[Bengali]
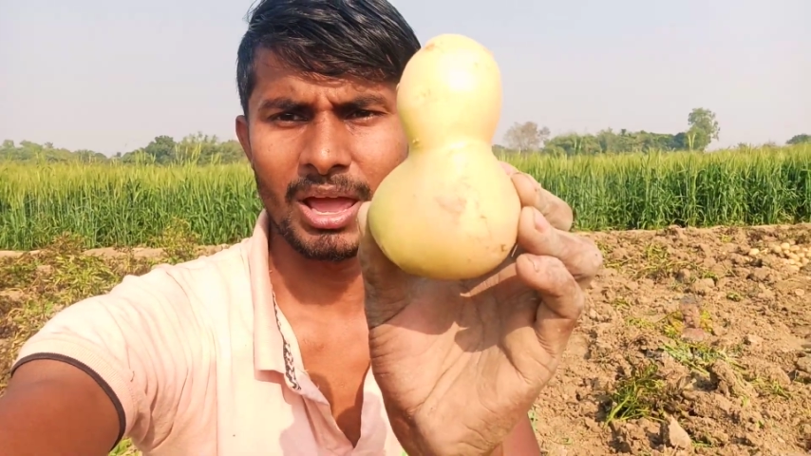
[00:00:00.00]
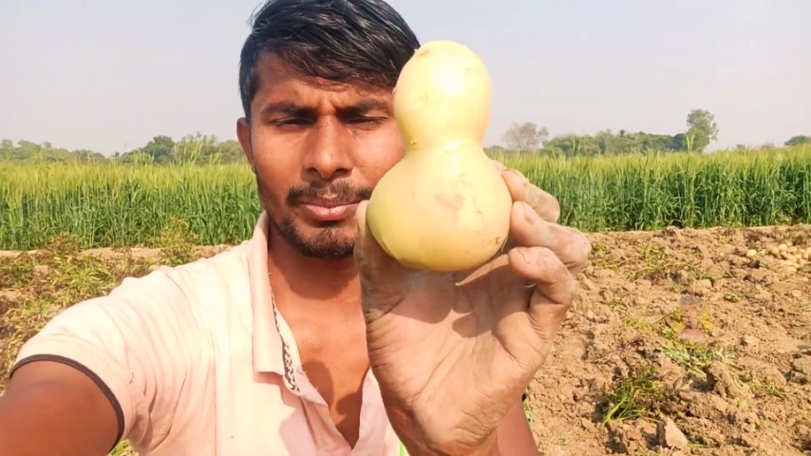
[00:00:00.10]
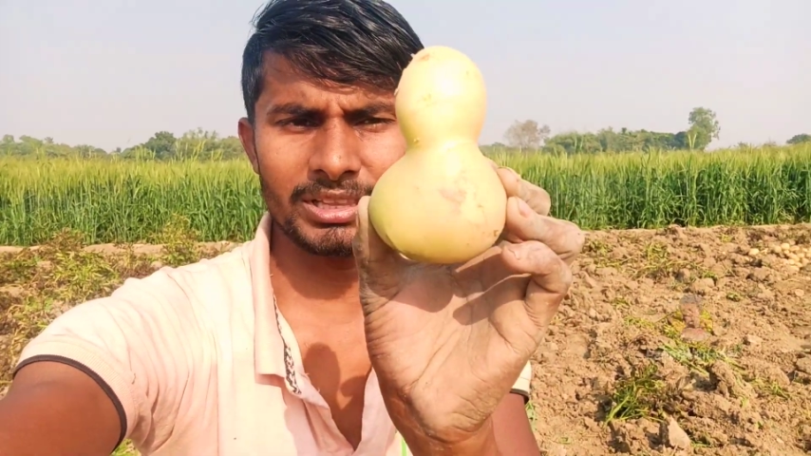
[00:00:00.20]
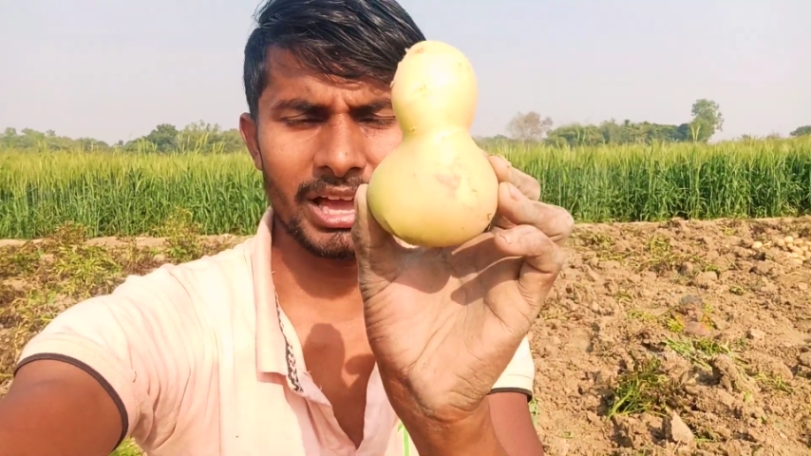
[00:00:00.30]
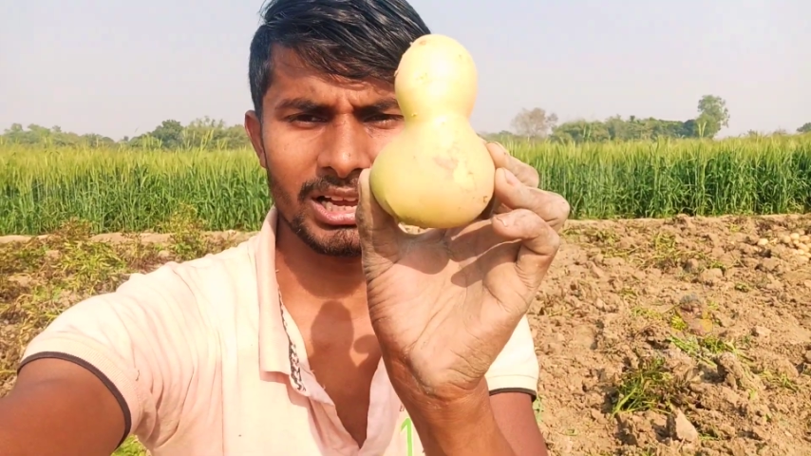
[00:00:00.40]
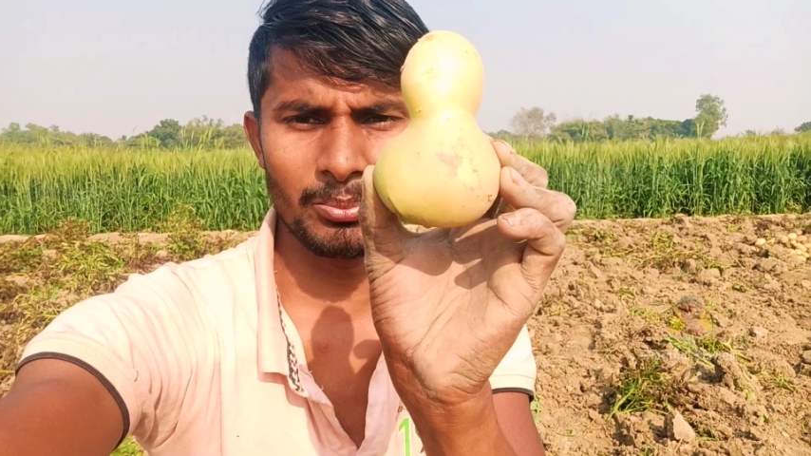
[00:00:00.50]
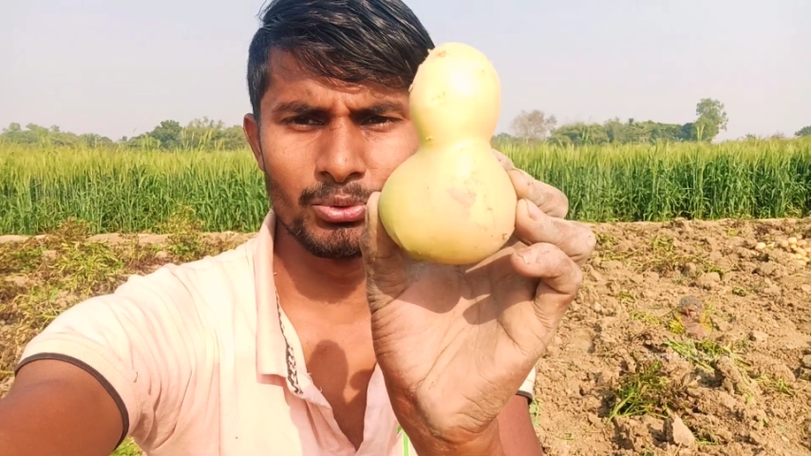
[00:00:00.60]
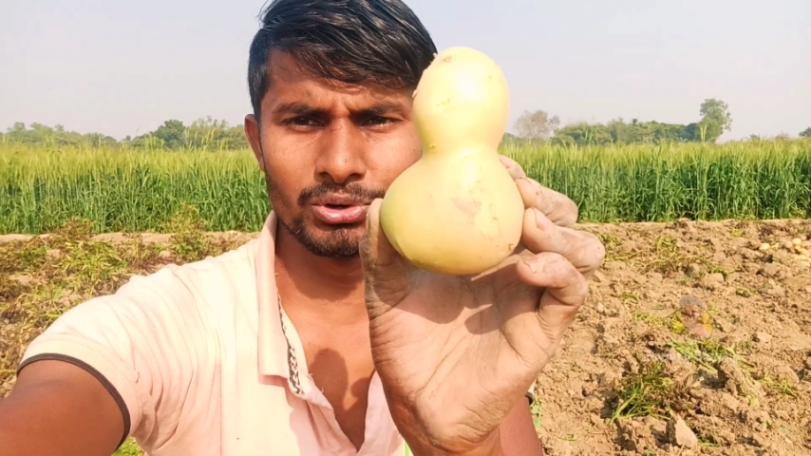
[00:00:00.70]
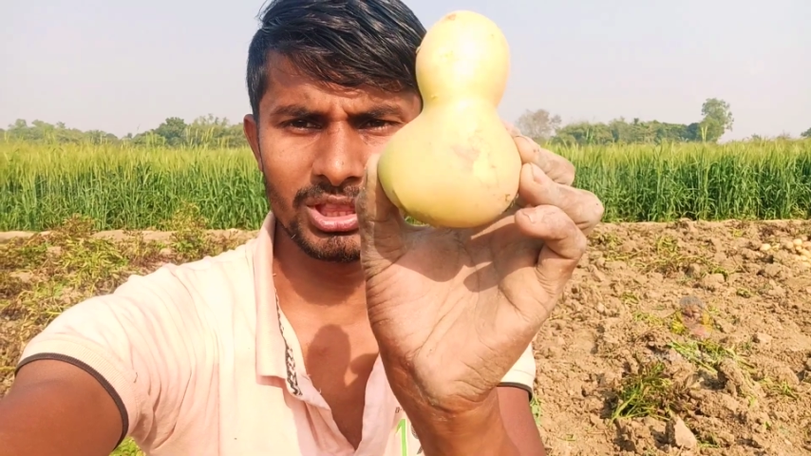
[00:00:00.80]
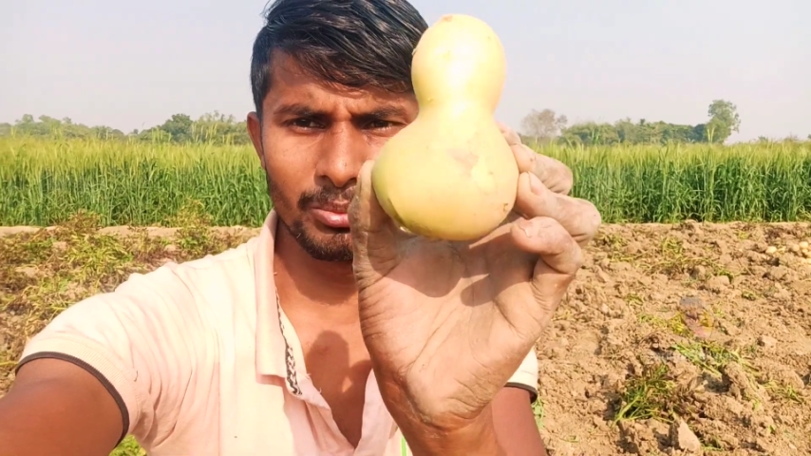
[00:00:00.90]
মানে একটা
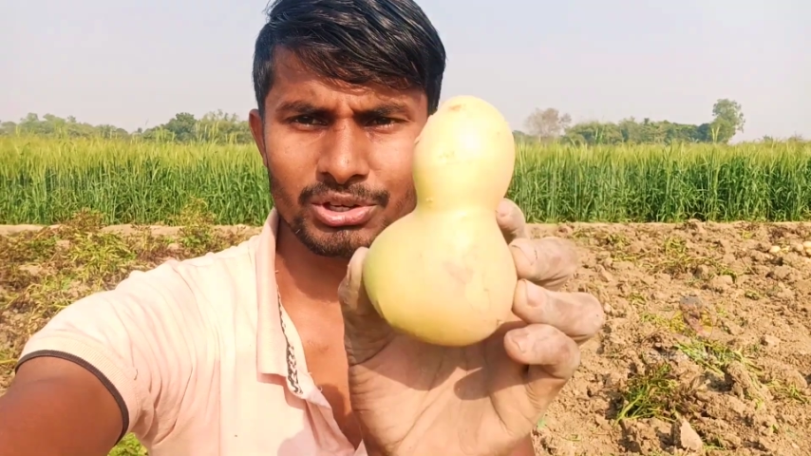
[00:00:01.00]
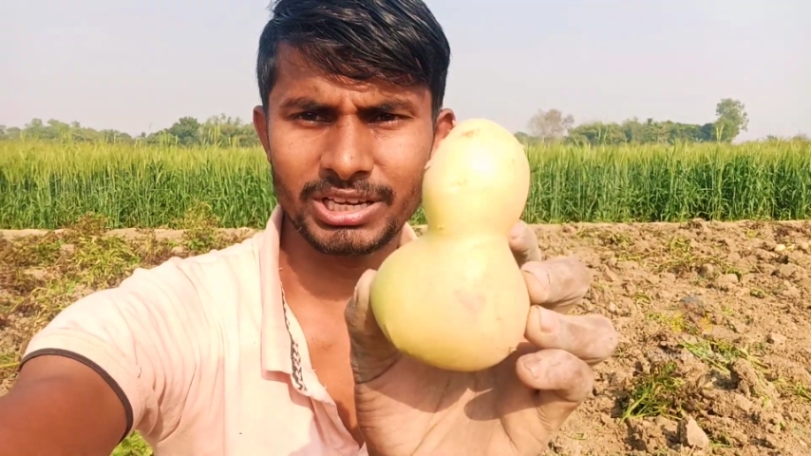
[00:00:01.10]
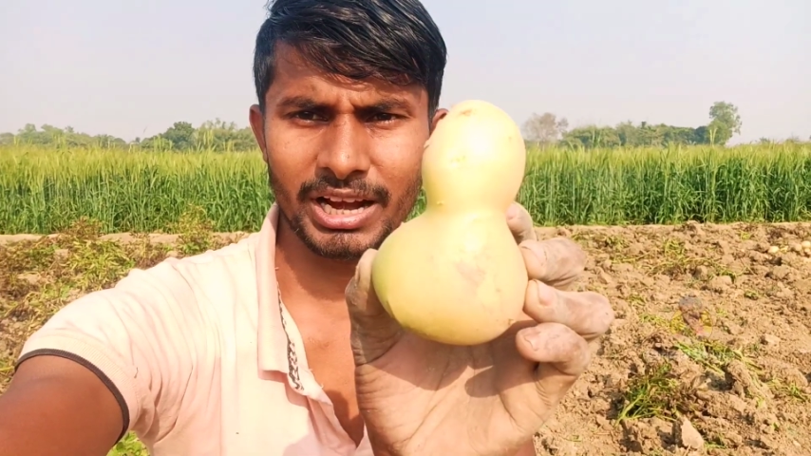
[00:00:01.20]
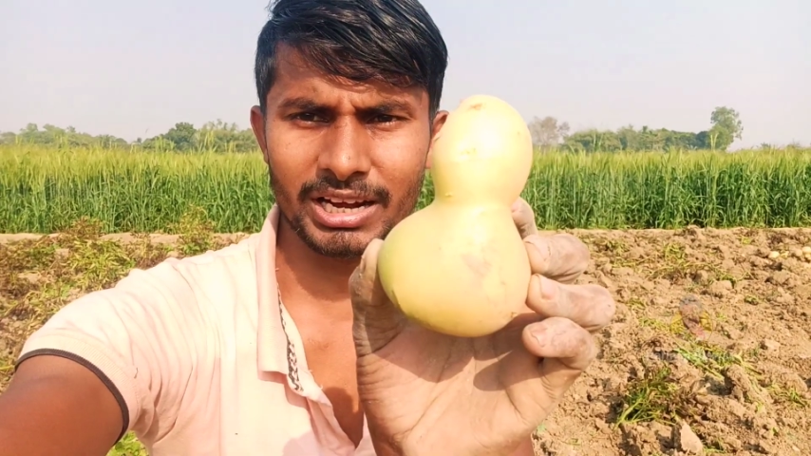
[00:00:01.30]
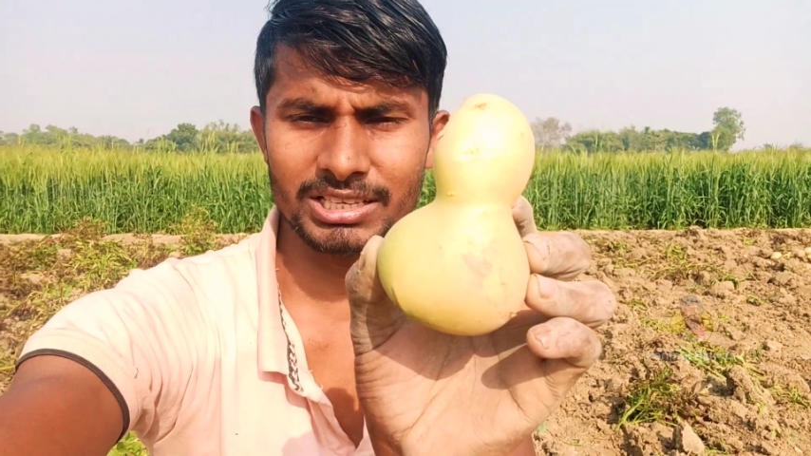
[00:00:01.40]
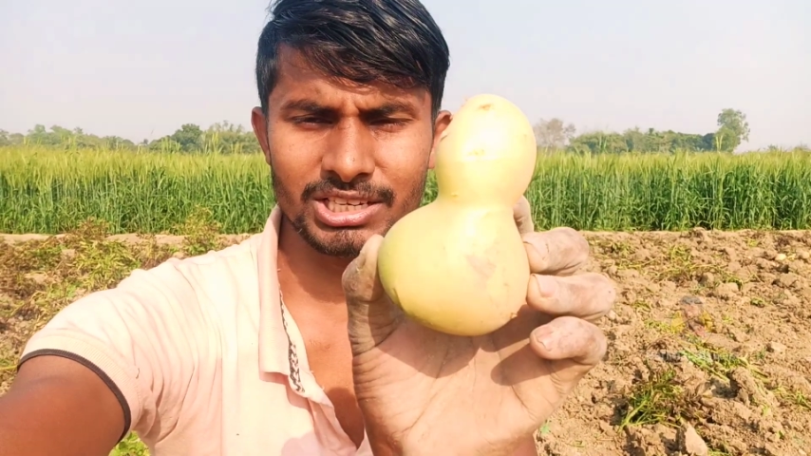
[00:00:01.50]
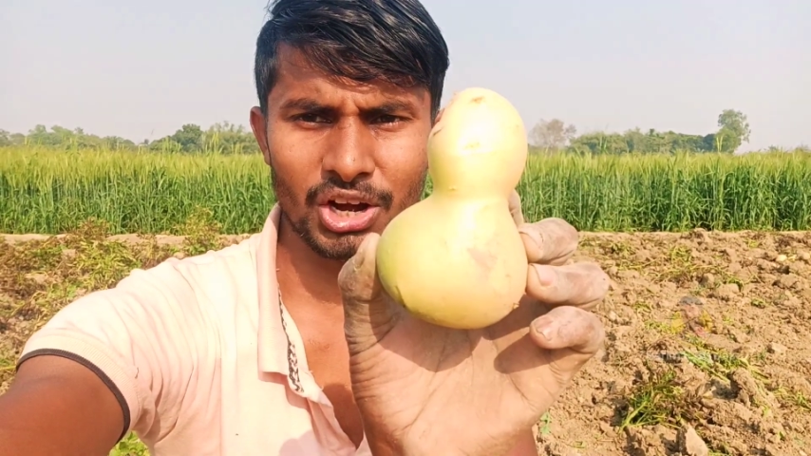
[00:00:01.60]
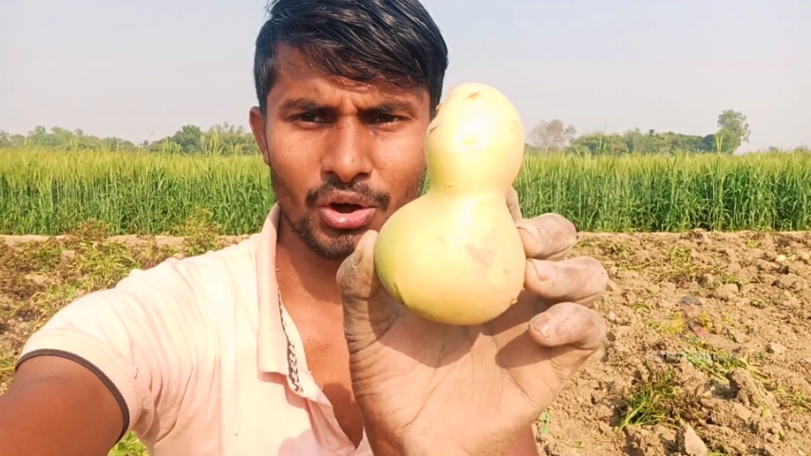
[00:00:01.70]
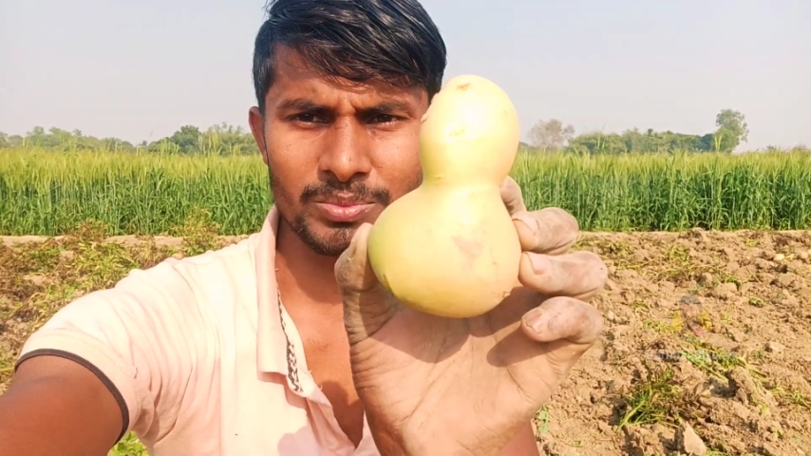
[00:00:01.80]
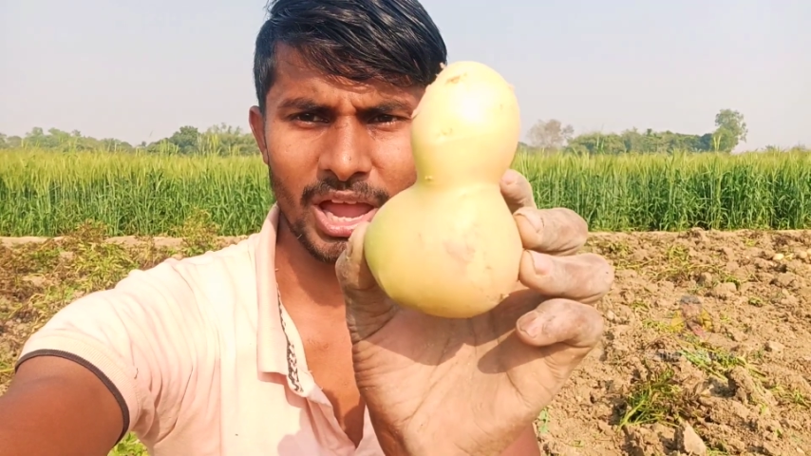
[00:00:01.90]
মূর্তি বসিয়ে রাখলে
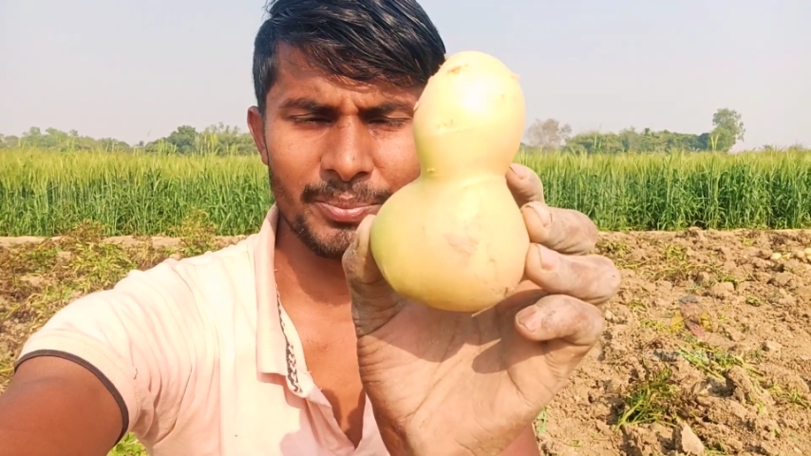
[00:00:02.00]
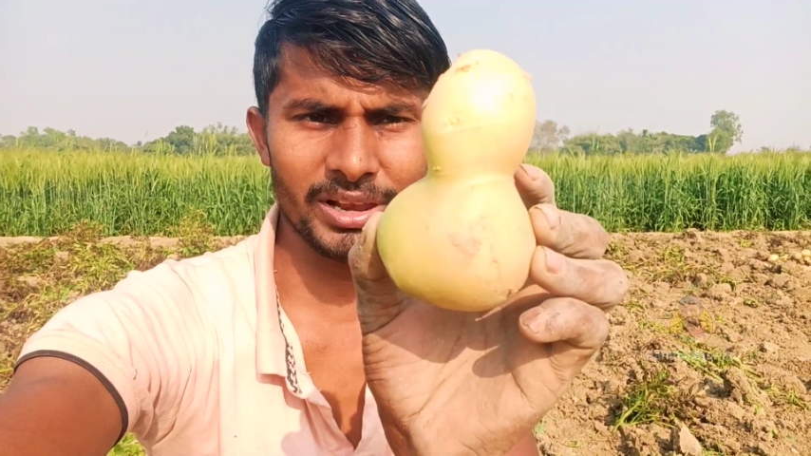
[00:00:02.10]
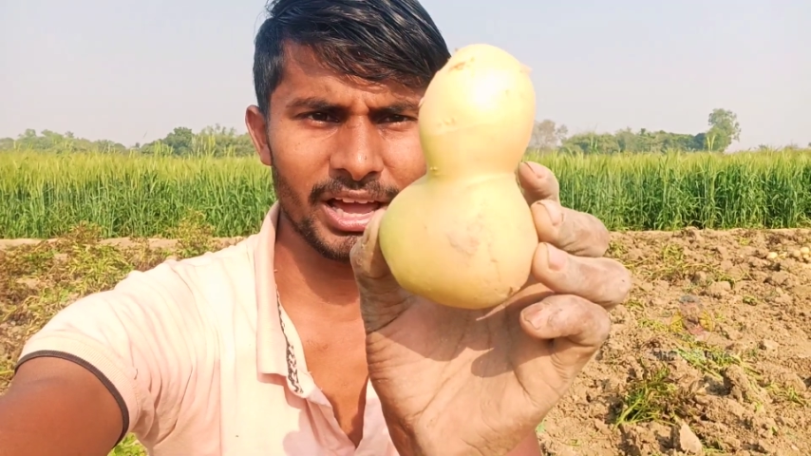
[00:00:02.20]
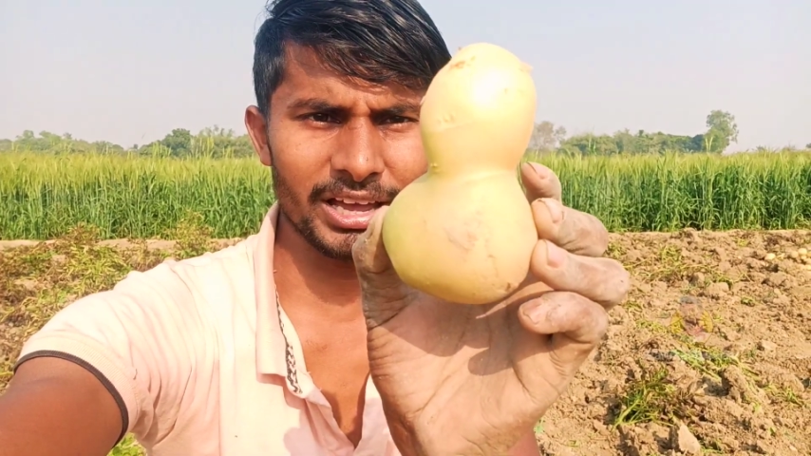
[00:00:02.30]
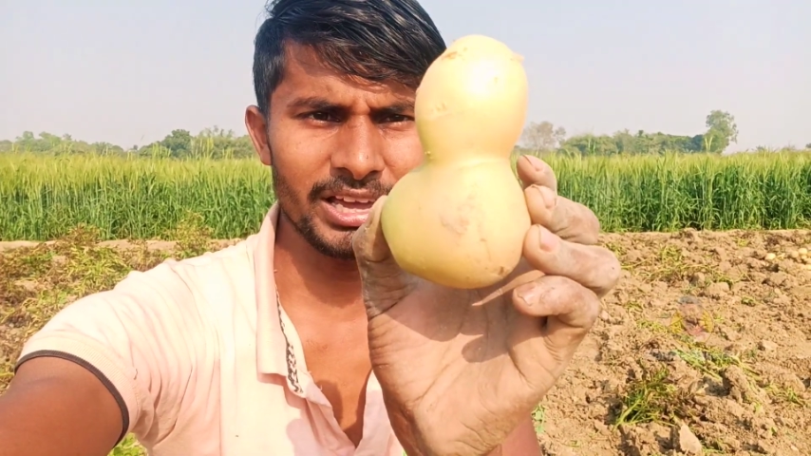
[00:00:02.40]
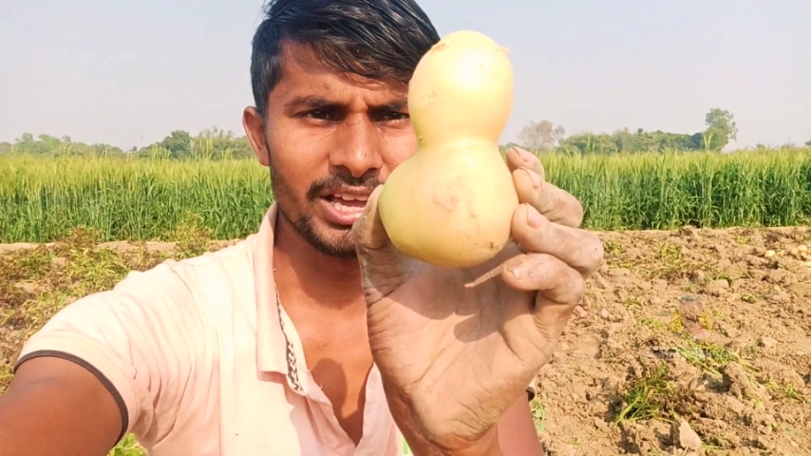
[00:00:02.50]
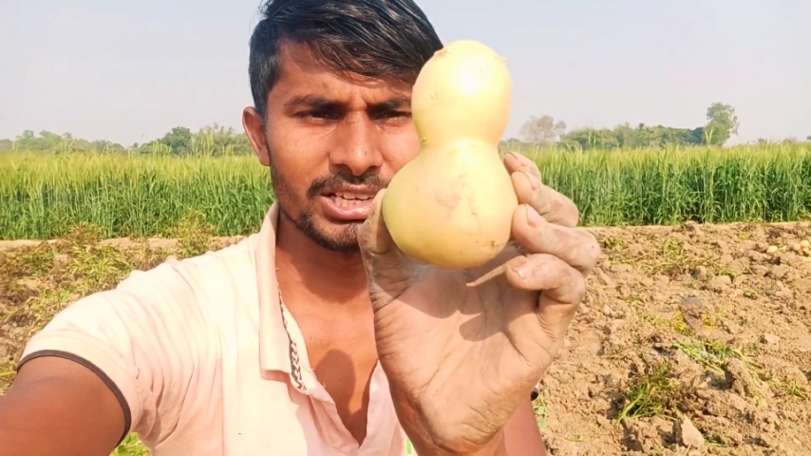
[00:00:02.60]
যেরকম টাইপের লাগে